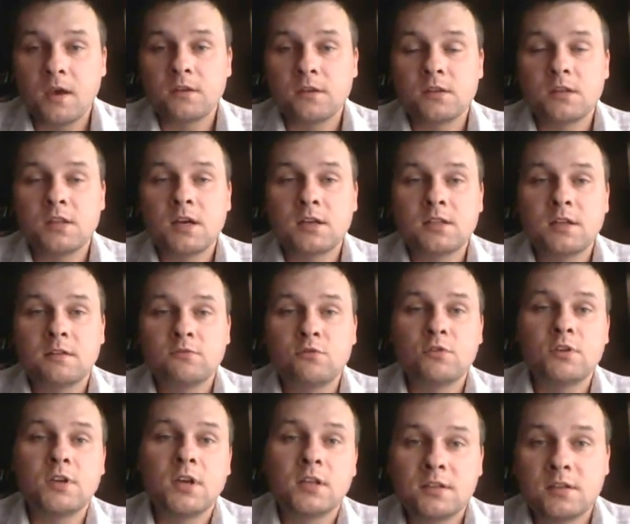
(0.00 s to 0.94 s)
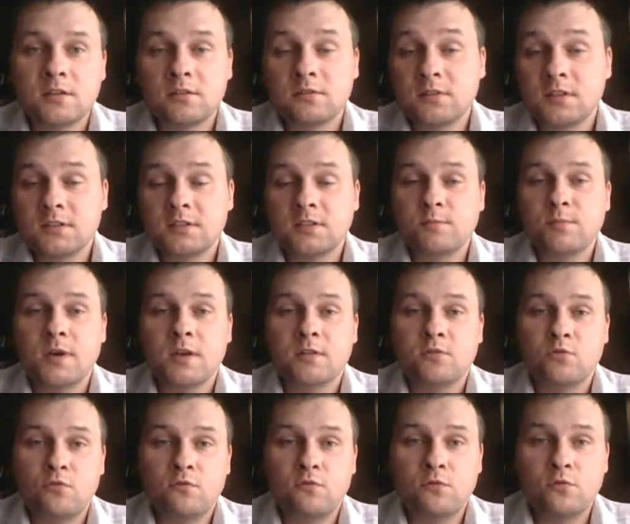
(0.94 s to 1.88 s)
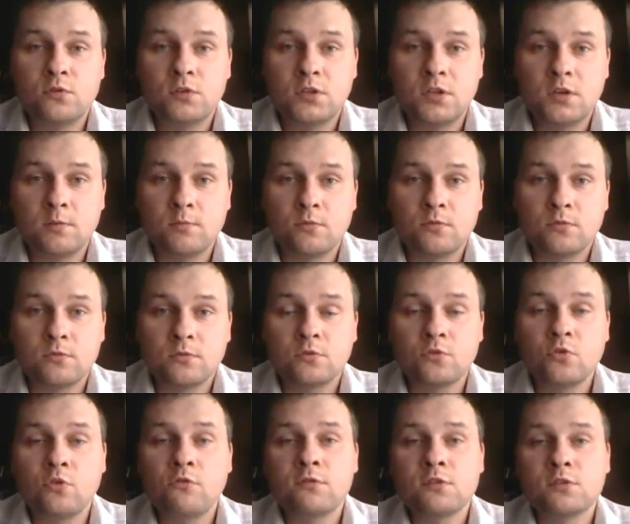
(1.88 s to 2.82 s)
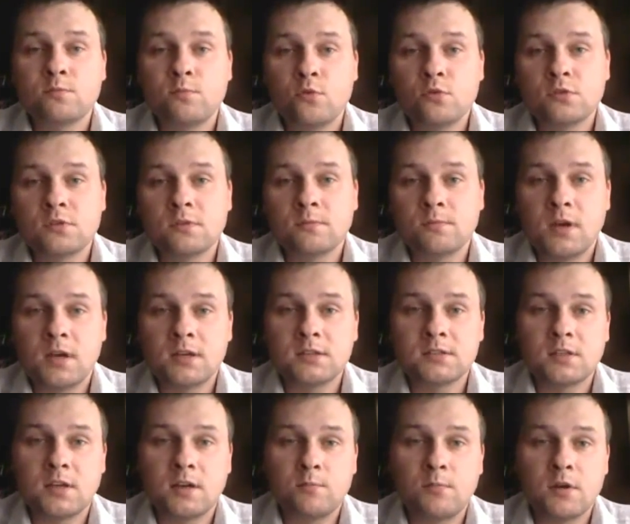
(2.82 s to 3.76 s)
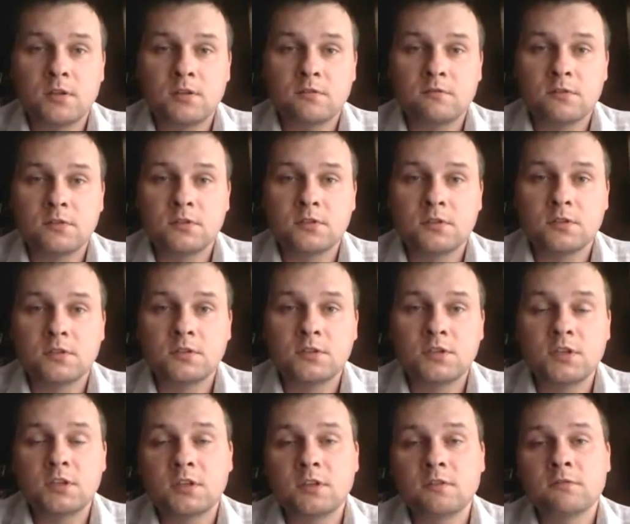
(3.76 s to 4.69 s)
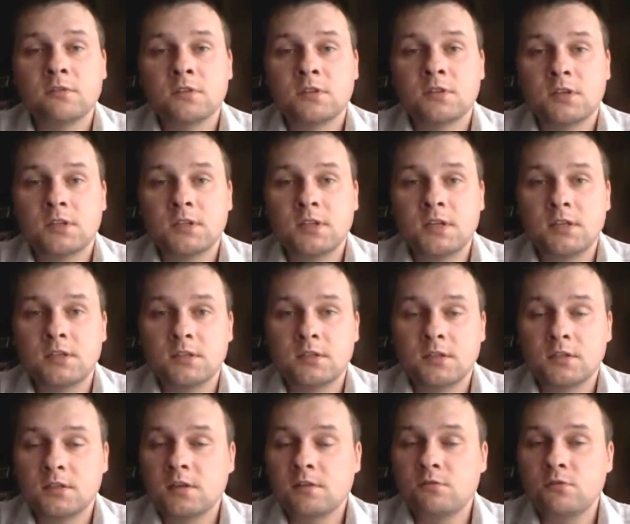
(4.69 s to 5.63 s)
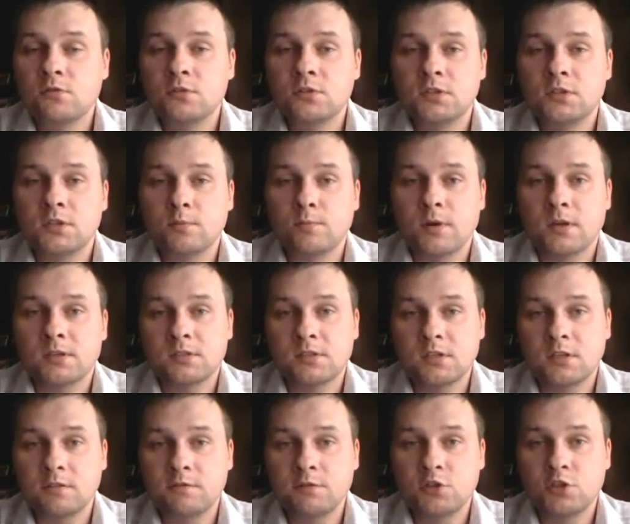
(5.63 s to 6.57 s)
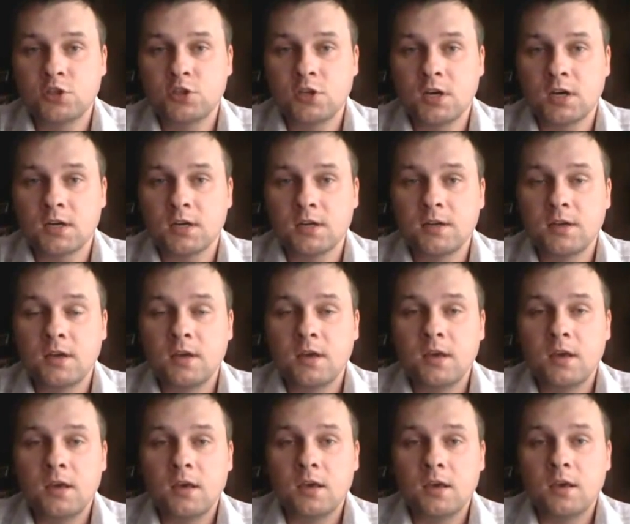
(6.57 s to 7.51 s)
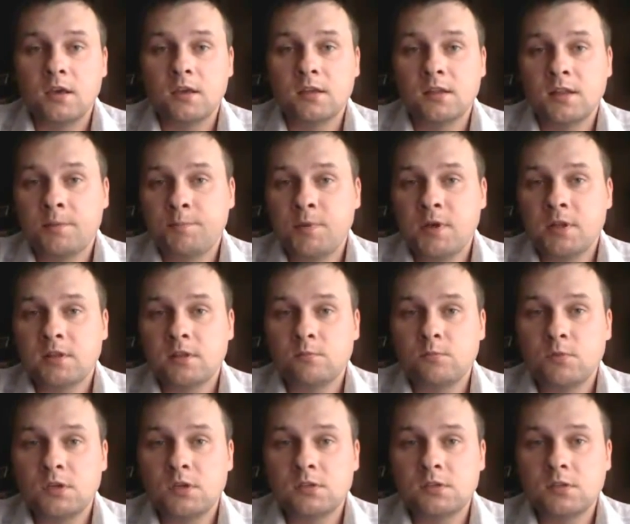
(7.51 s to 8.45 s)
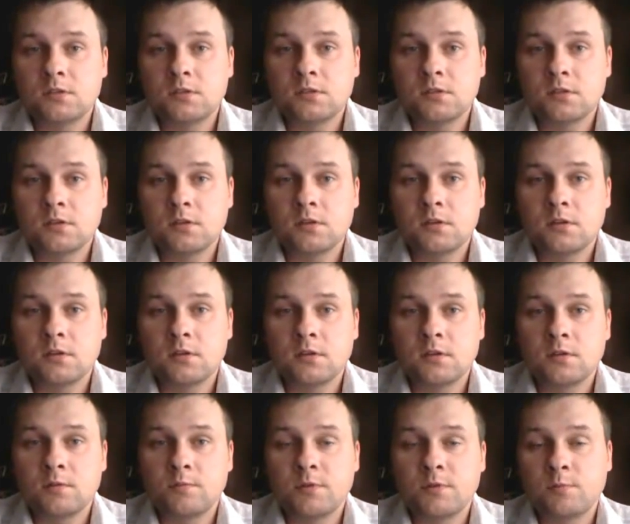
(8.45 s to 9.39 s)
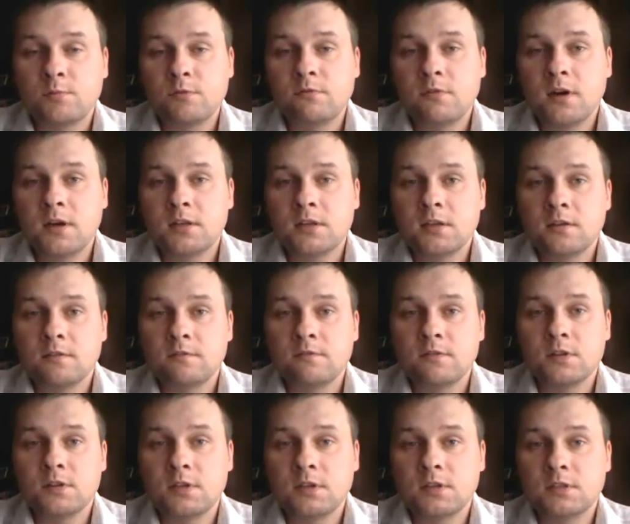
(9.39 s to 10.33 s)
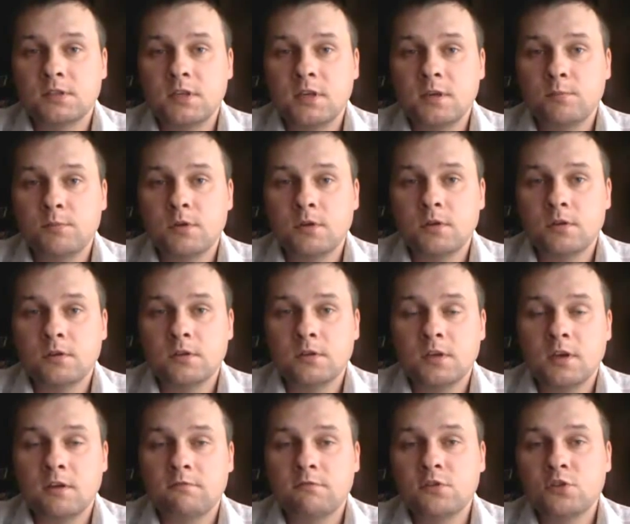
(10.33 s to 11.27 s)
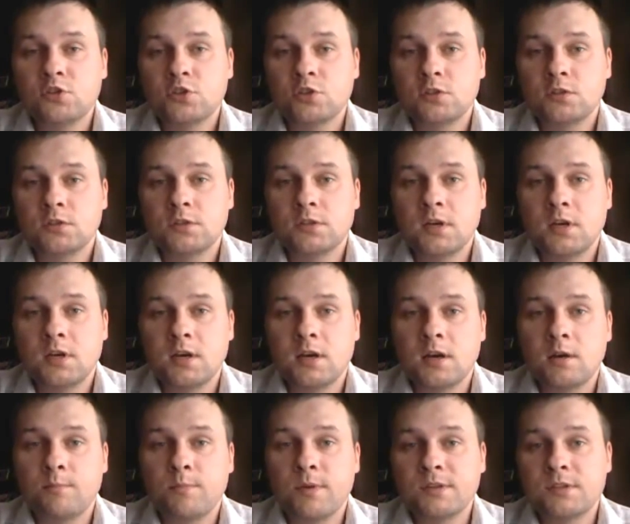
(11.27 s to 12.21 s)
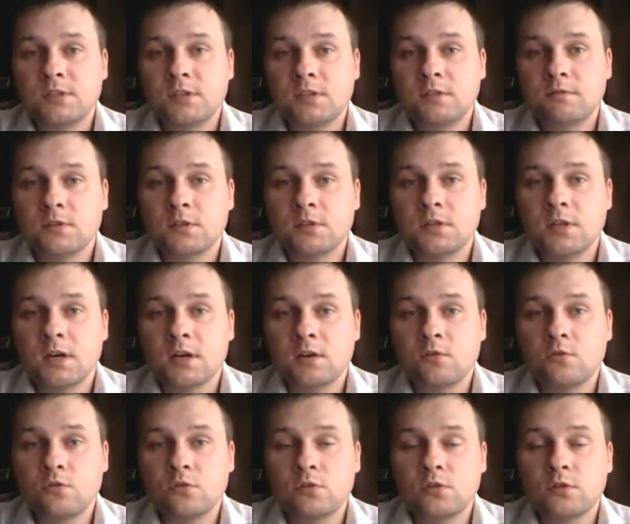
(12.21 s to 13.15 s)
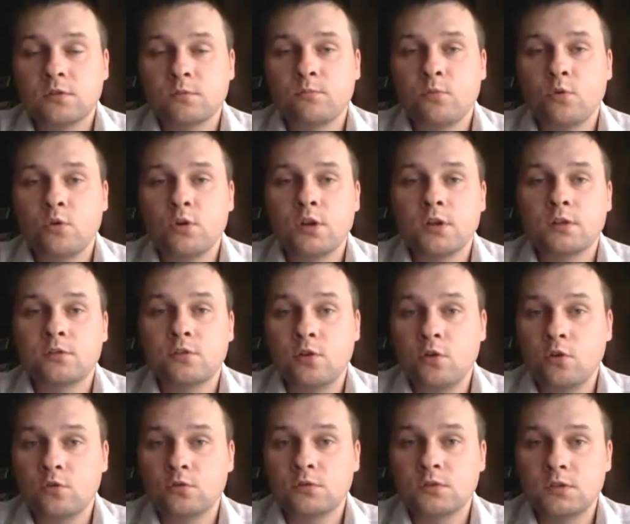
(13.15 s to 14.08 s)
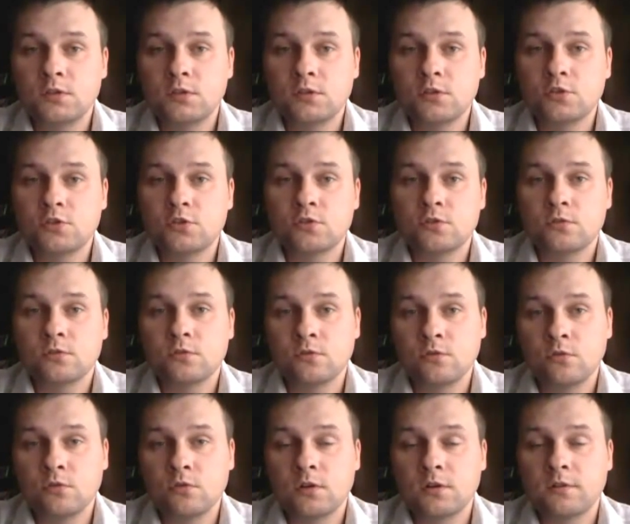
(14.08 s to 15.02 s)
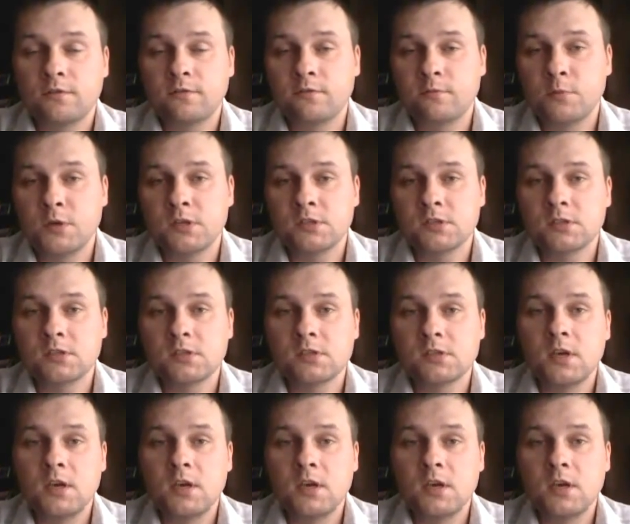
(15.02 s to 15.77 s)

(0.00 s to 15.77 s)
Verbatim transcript: Не так давно я открыл для себя новую тему, новый способ, как зарабатывать деньги в интернете на довольно-таки простых вещах. И на пятый месяц э, пребывания в этой теме я вышел на пассивный доход более 3000 долларов в месяц.